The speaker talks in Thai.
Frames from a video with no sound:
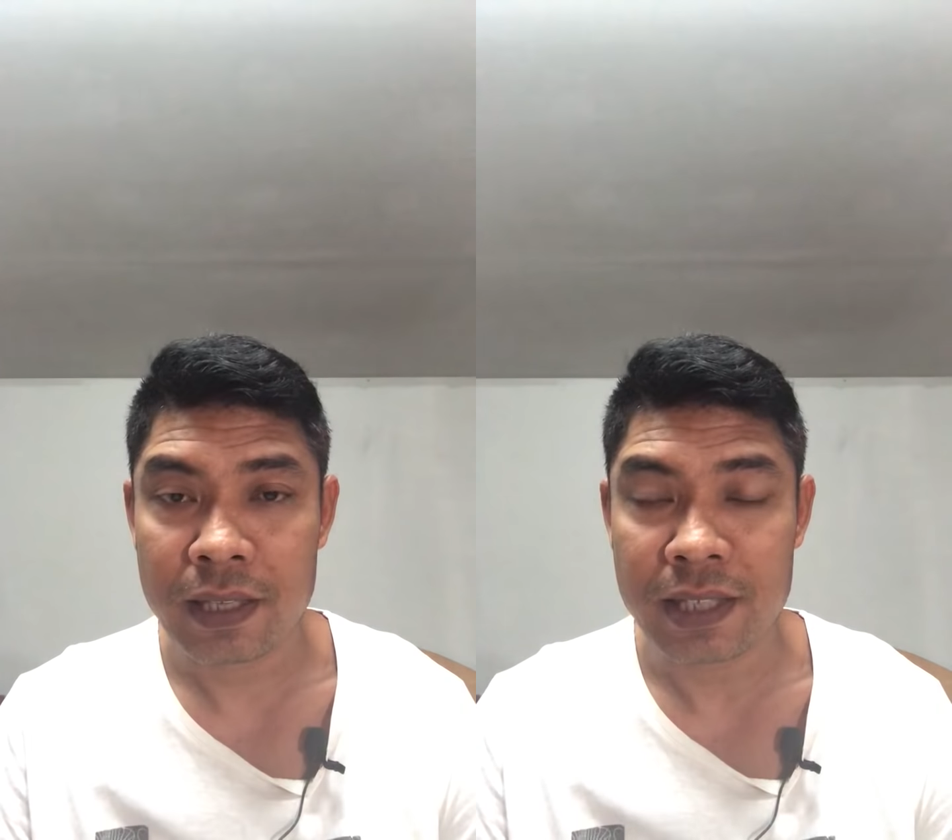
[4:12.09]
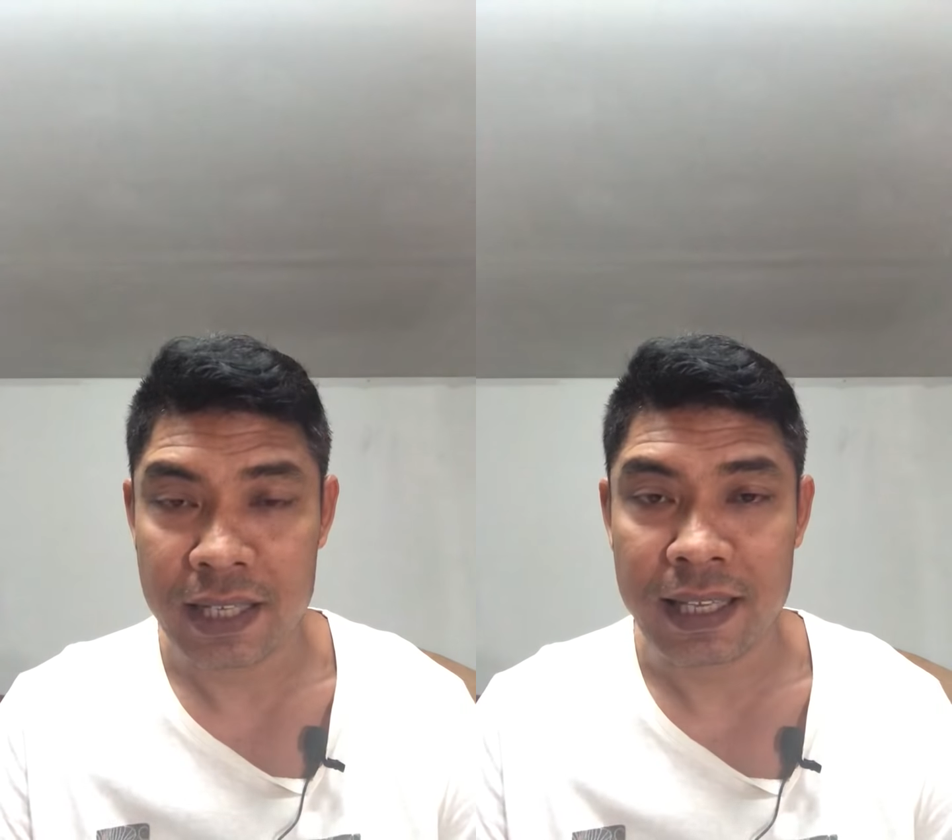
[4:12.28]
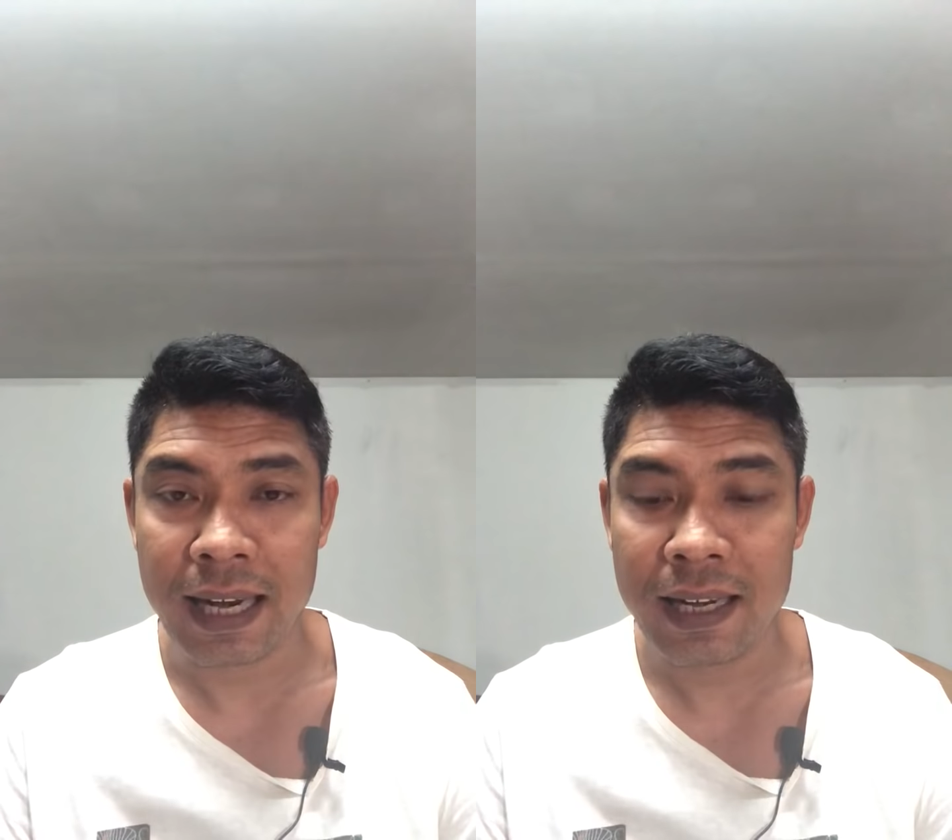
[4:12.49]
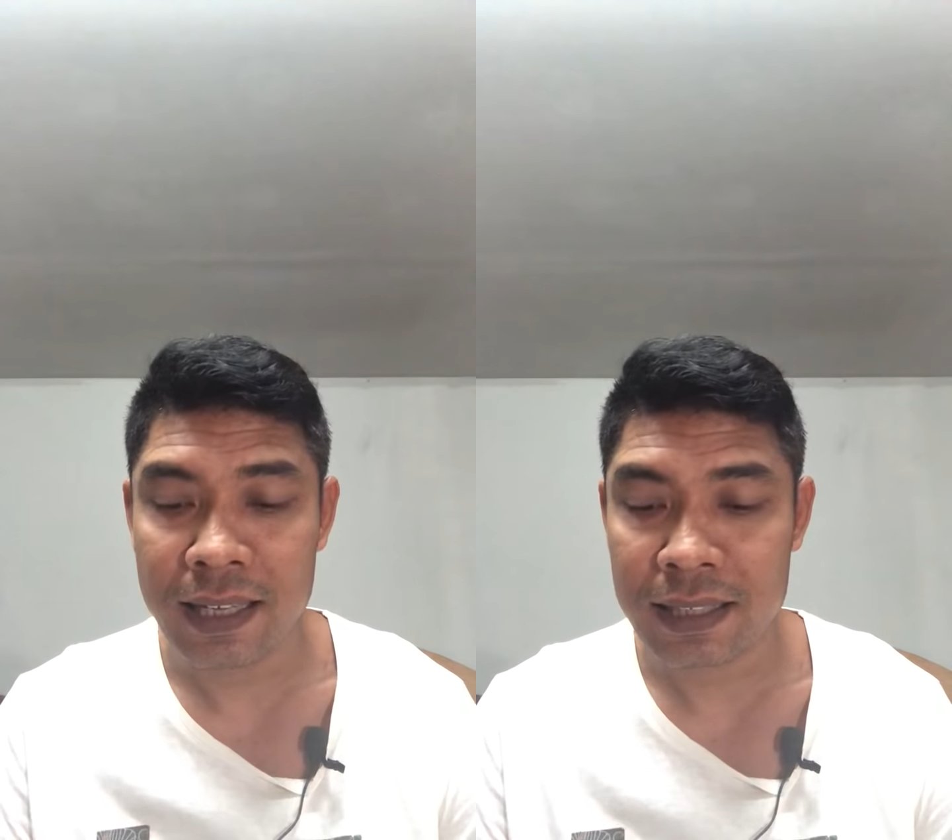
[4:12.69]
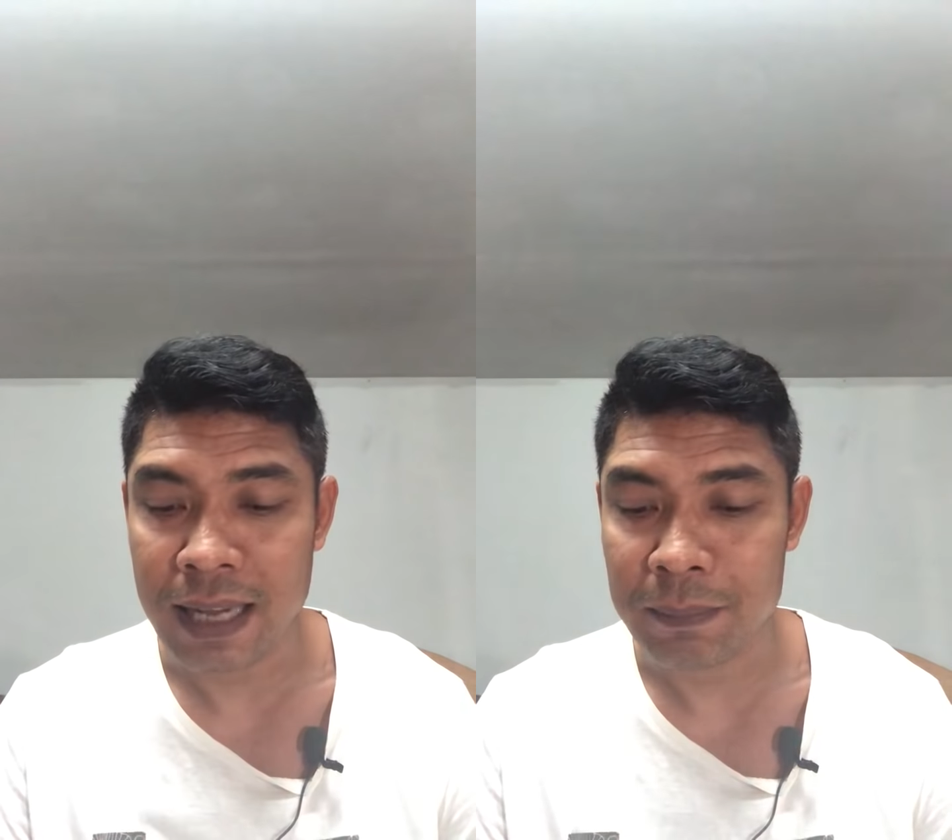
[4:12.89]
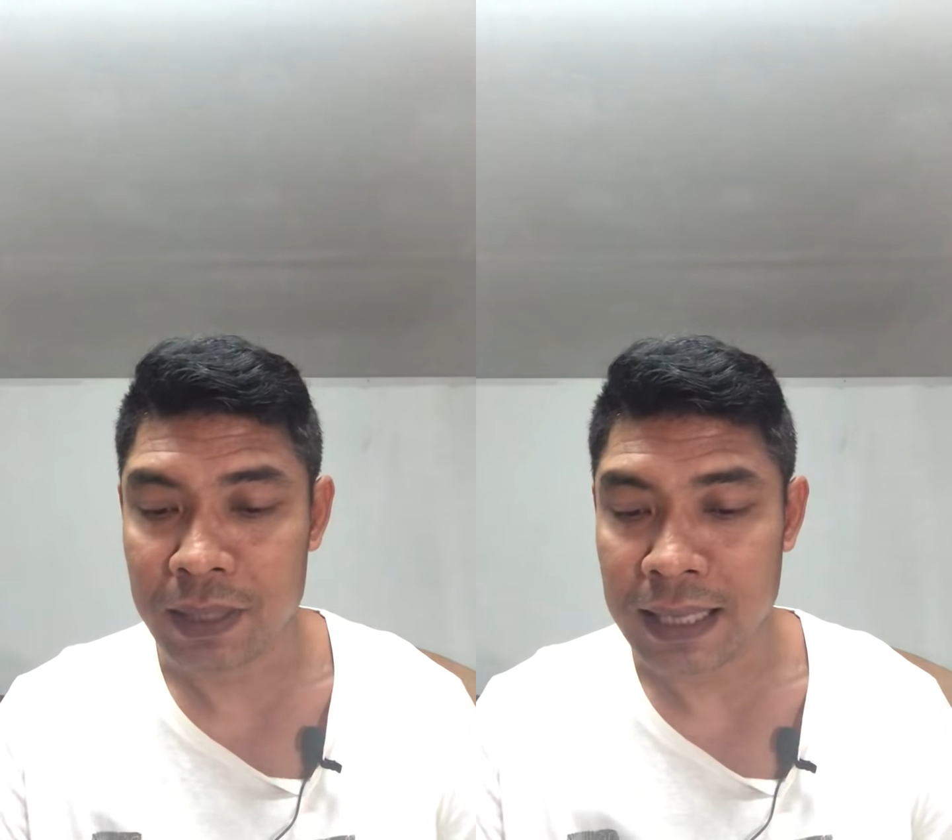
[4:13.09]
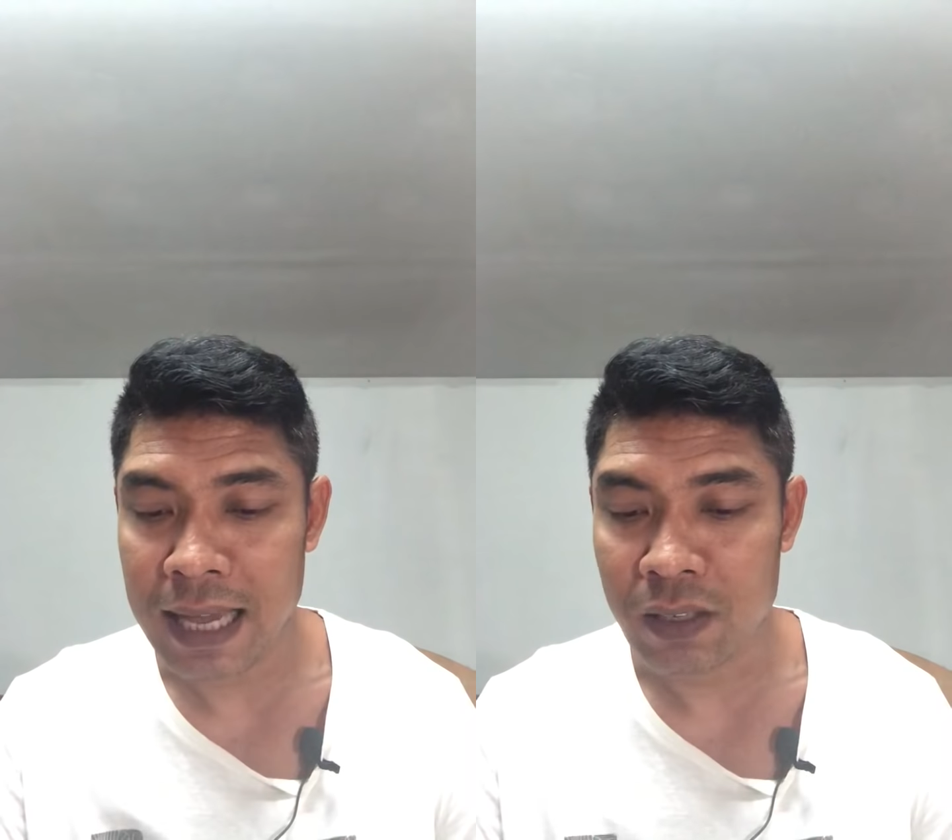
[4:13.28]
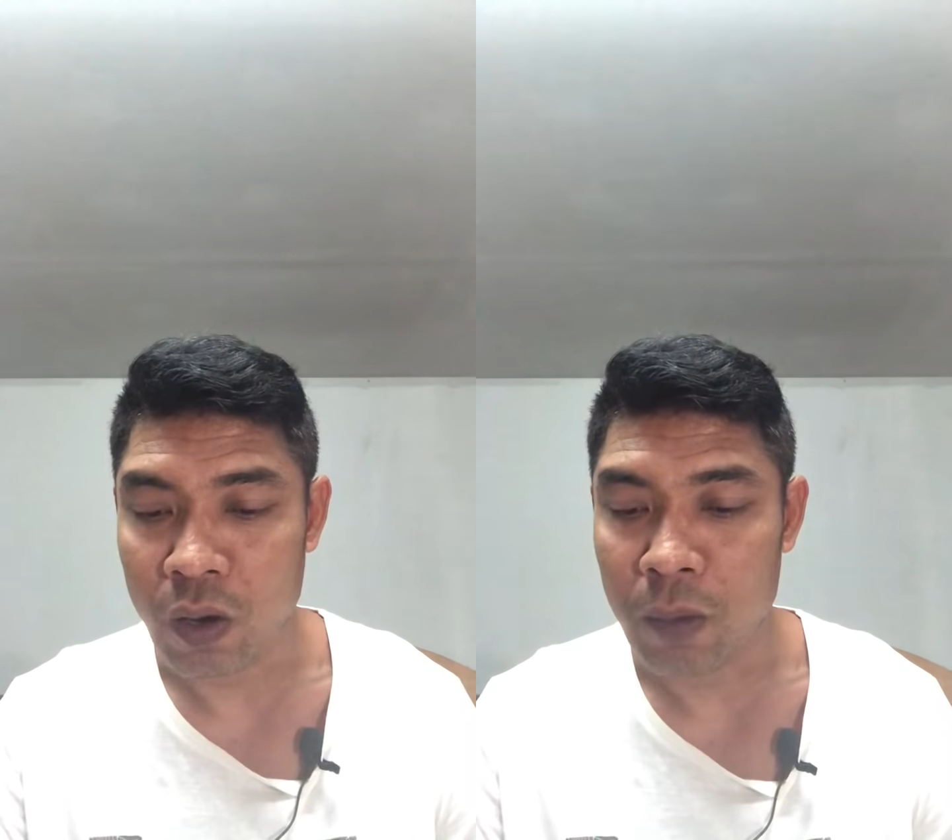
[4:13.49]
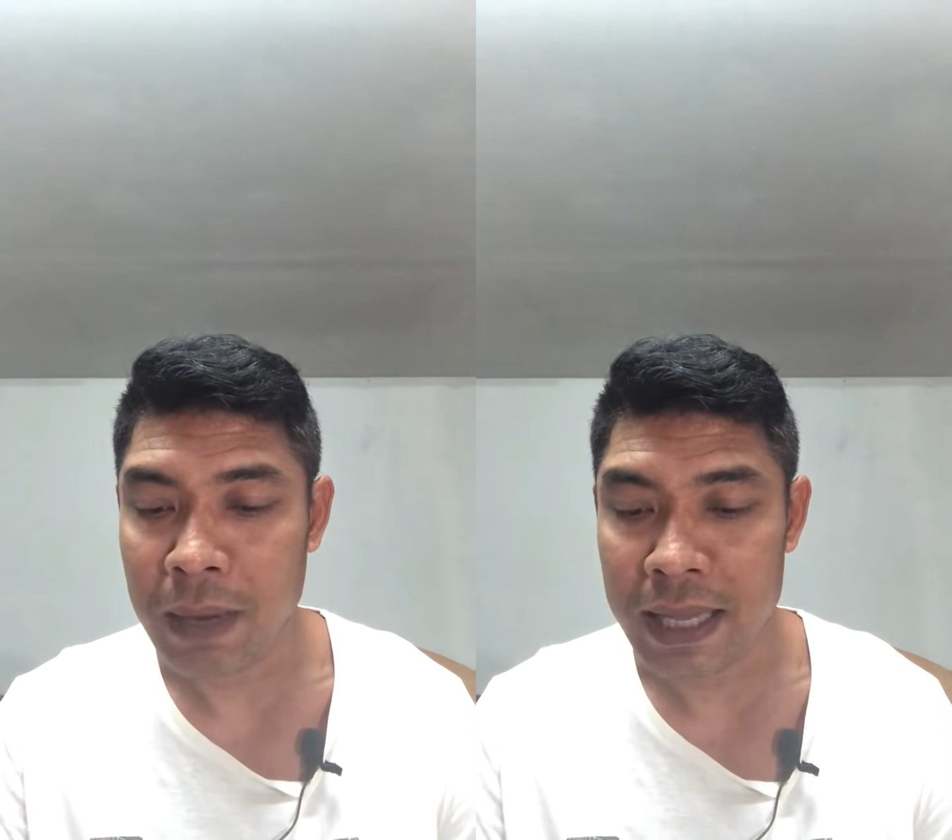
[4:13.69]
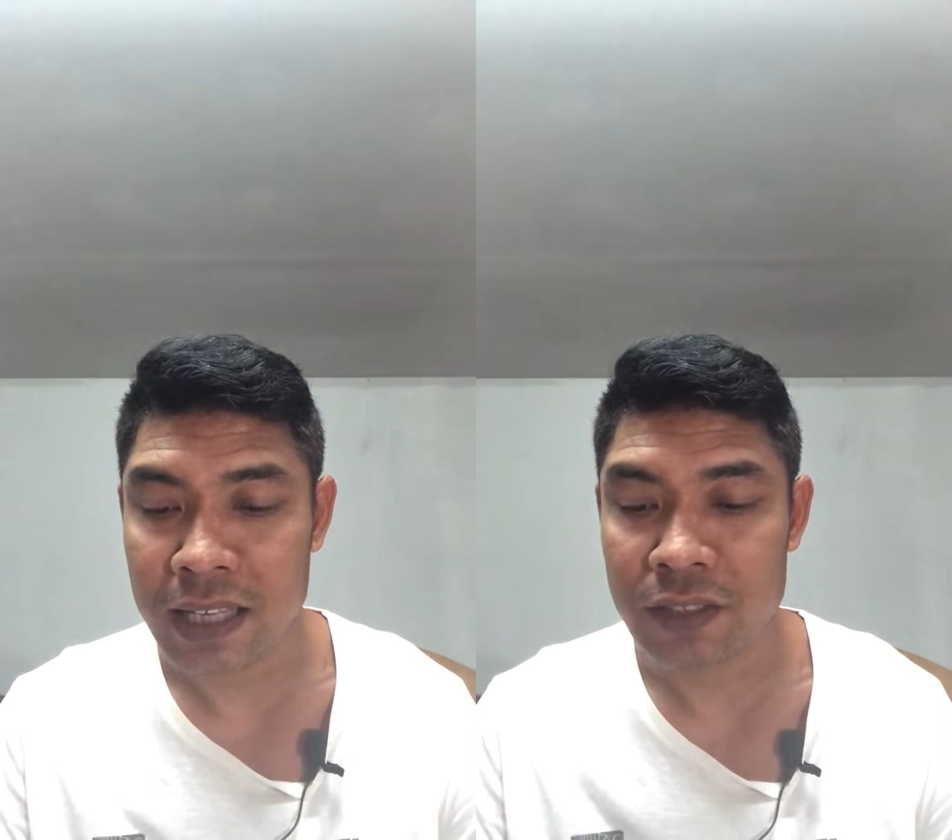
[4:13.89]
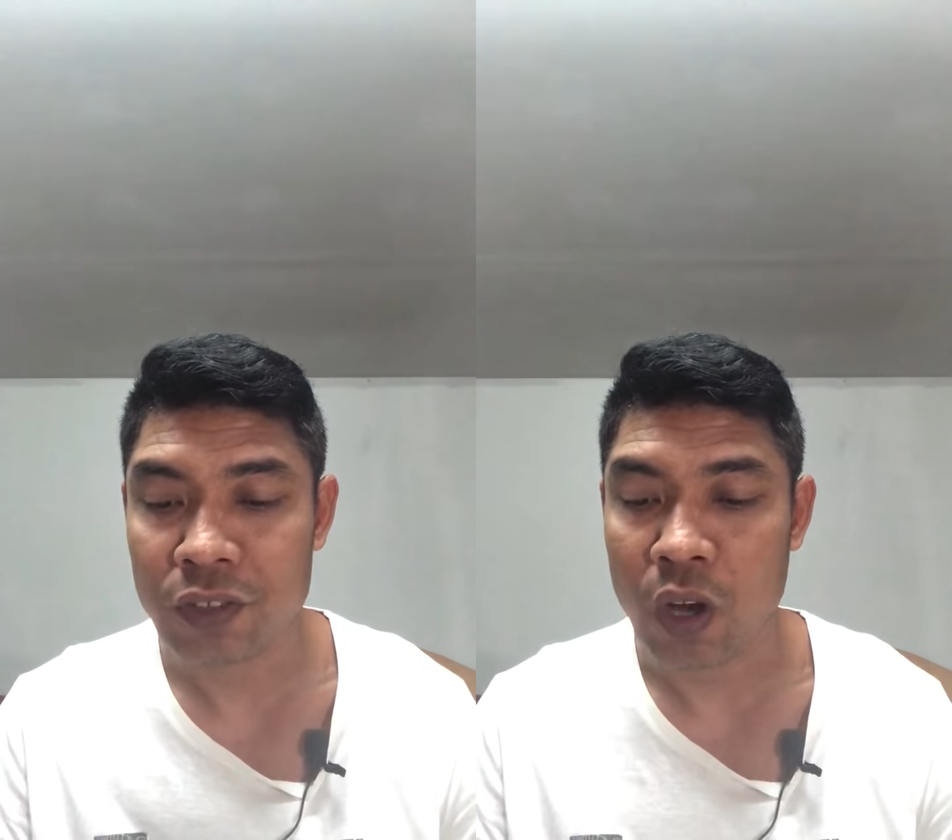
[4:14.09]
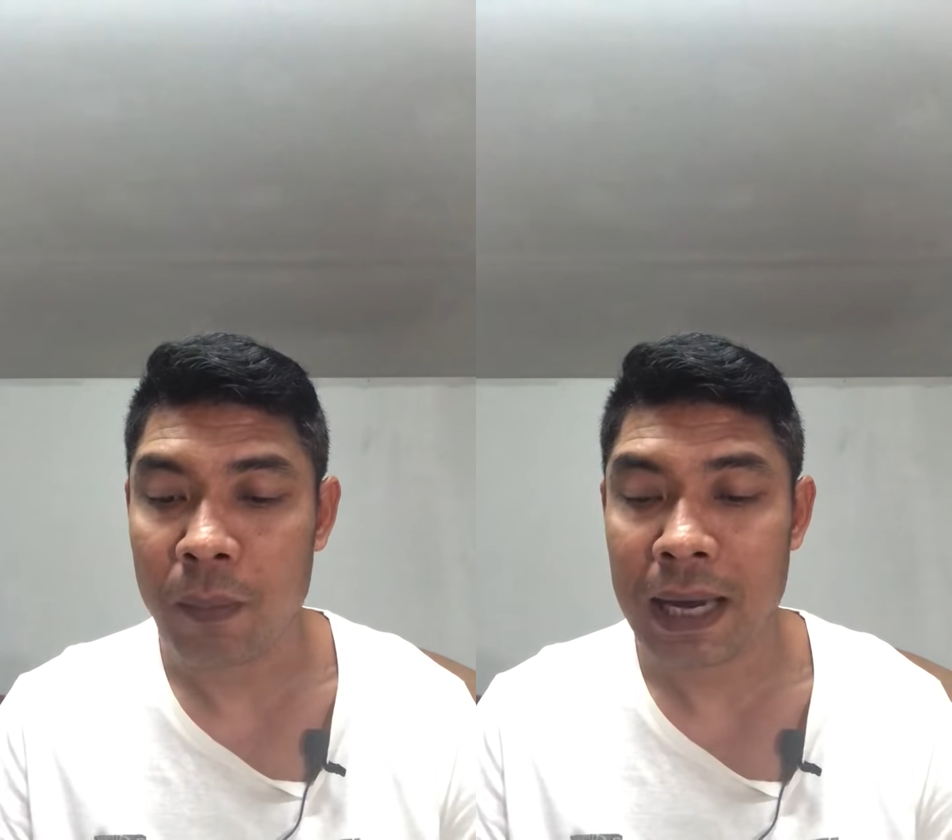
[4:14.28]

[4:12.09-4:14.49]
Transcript: ชิงชนะเลิศกับทางด้านของมาลายเงินสอง